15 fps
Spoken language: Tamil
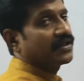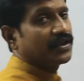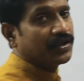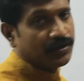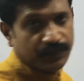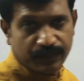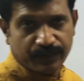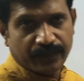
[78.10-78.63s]

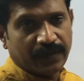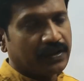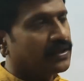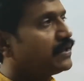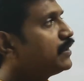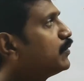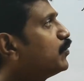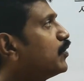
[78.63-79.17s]
தெரியும்
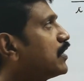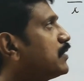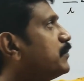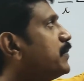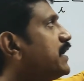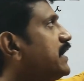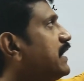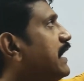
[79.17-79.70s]
ஒன்
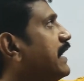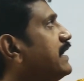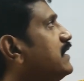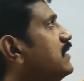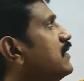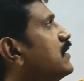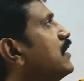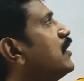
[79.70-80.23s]
பை
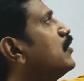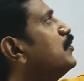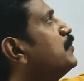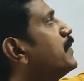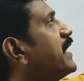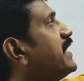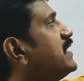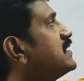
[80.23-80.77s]
ஐயினாலும்
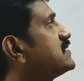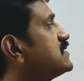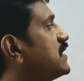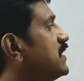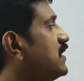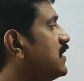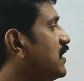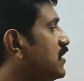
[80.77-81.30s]
மைனஸ்
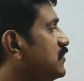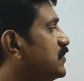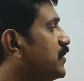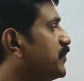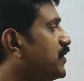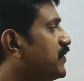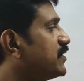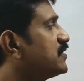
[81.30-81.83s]
ஐனாலும்
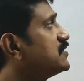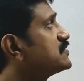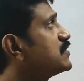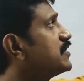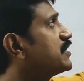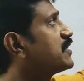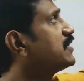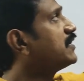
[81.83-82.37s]
எப்படி வந்துன்னு
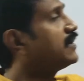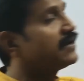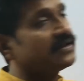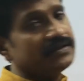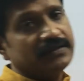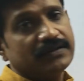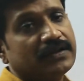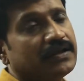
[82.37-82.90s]
சொல்லியிருக்கேன் நான்